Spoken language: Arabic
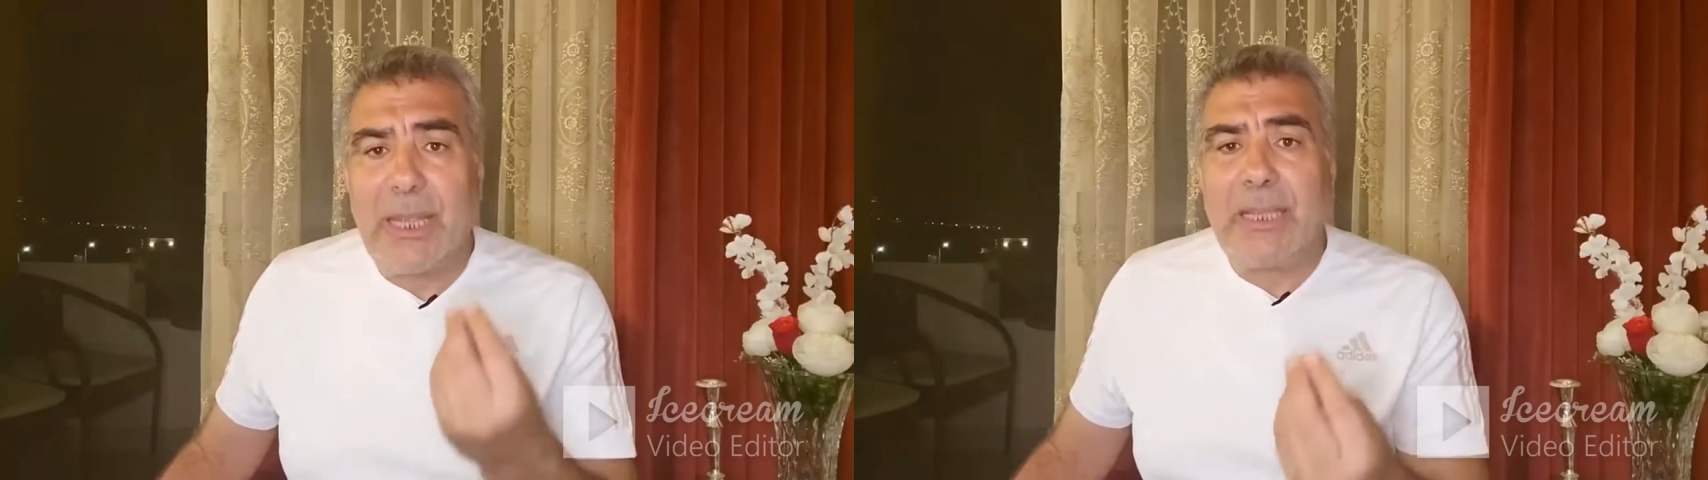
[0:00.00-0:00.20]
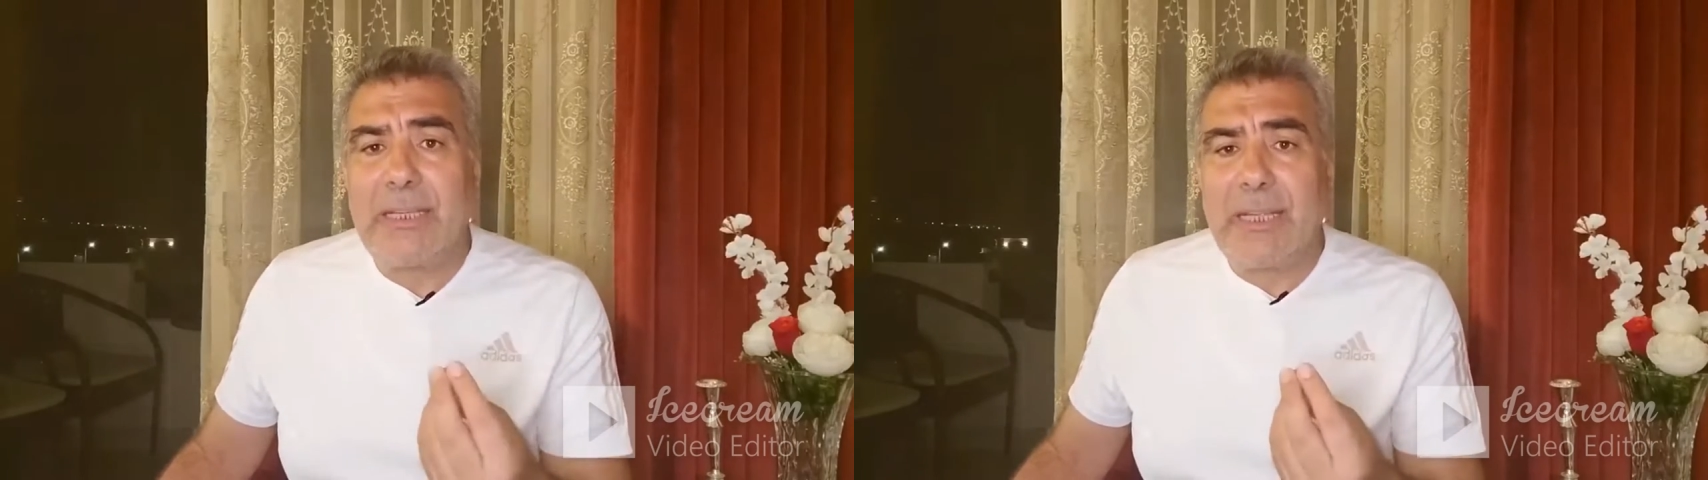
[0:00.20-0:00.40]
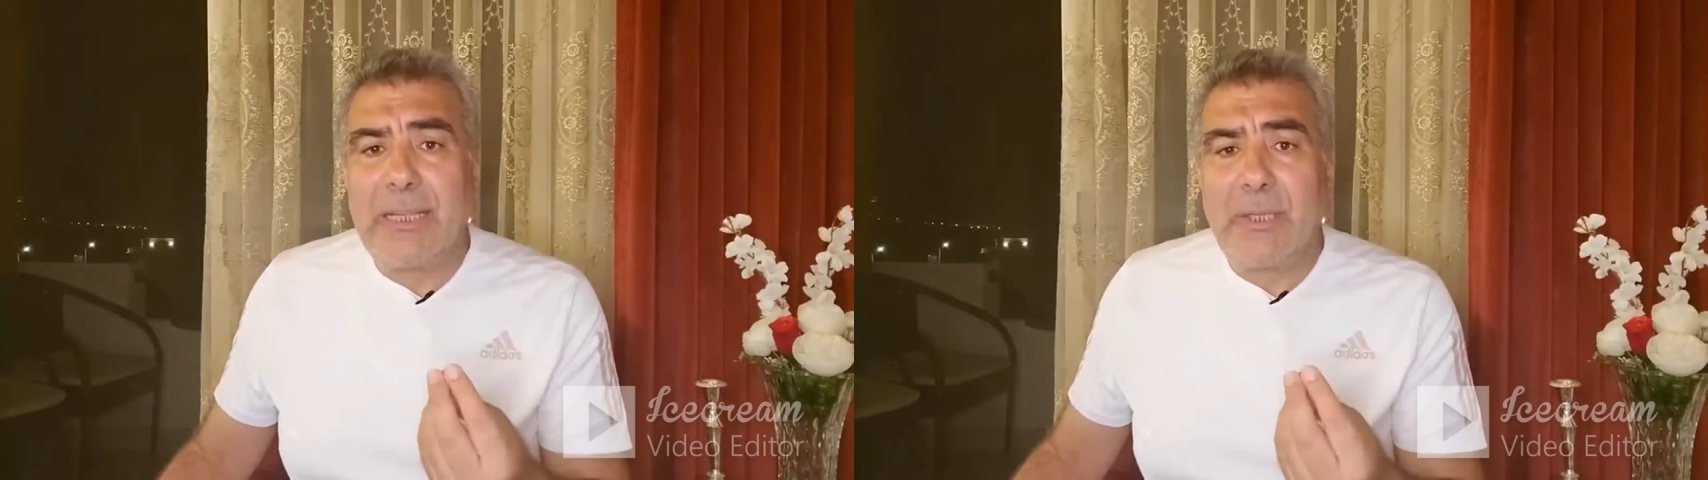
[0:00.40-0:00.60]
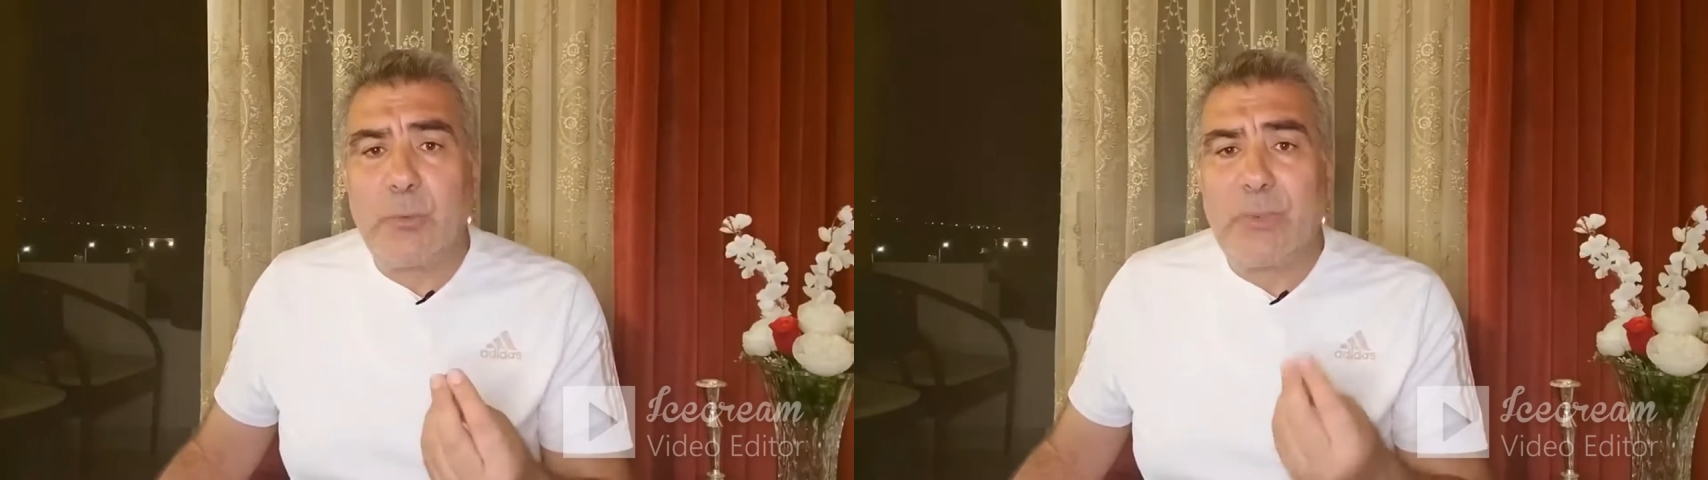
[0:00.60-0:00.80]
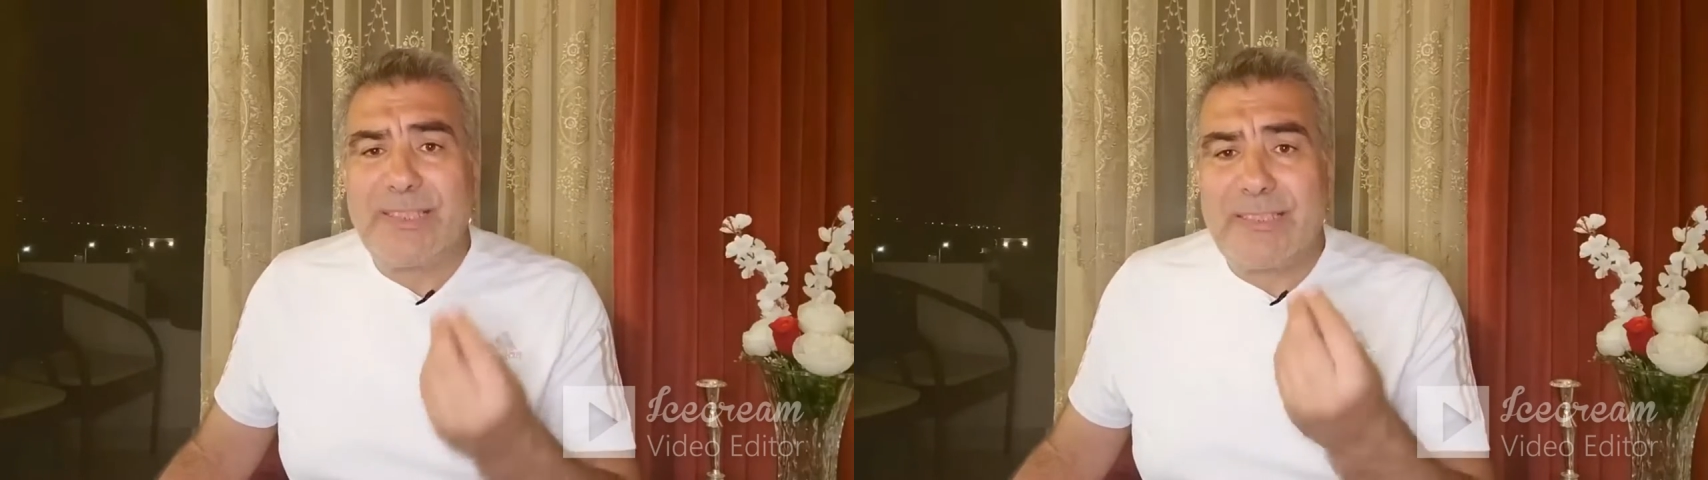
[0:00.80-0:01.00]
أنا
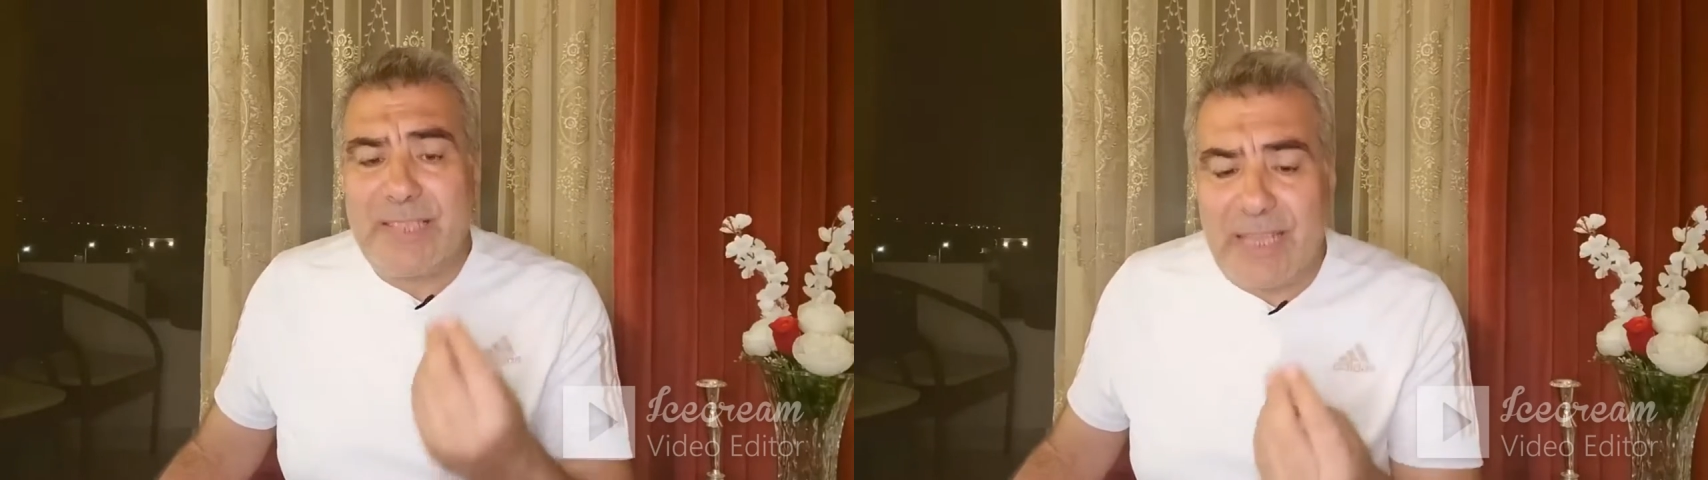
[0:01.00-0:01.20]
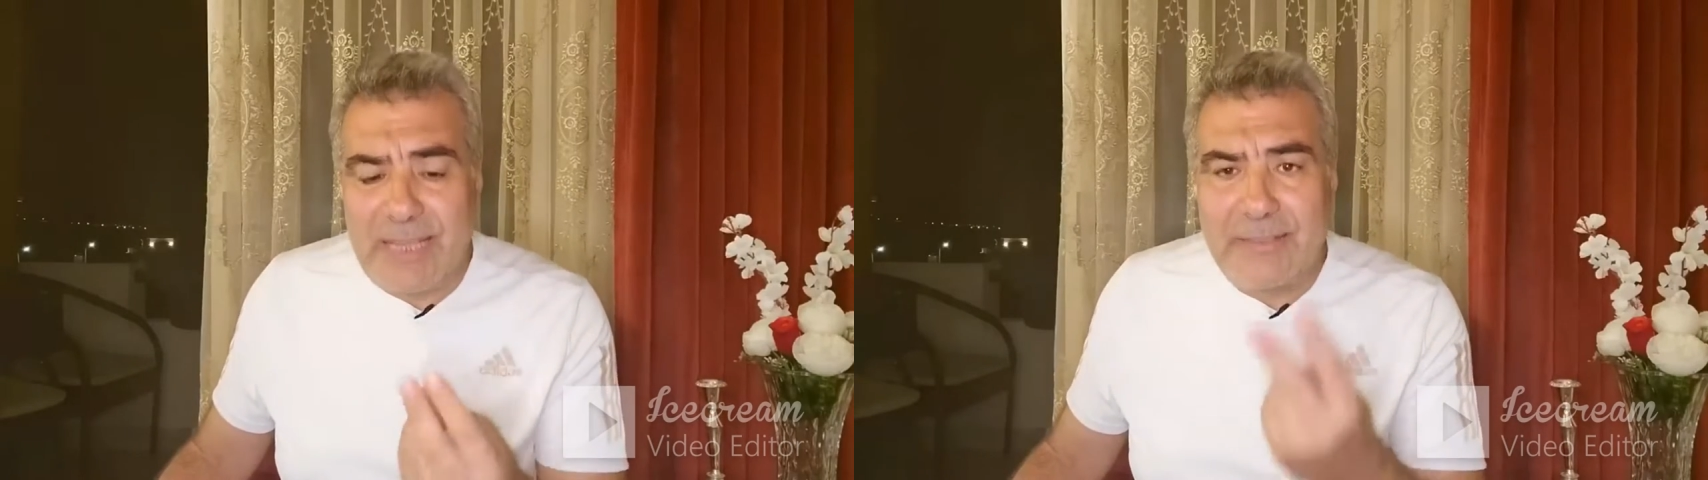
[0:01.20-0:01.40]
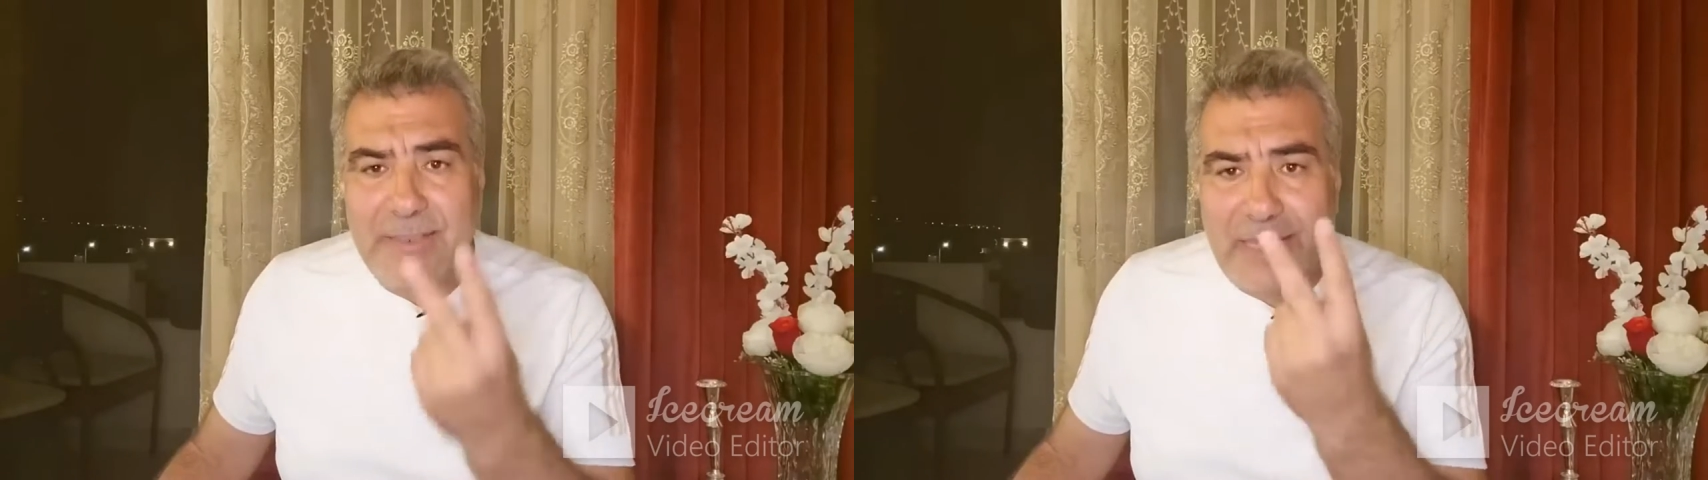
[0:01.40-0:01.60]
والساعة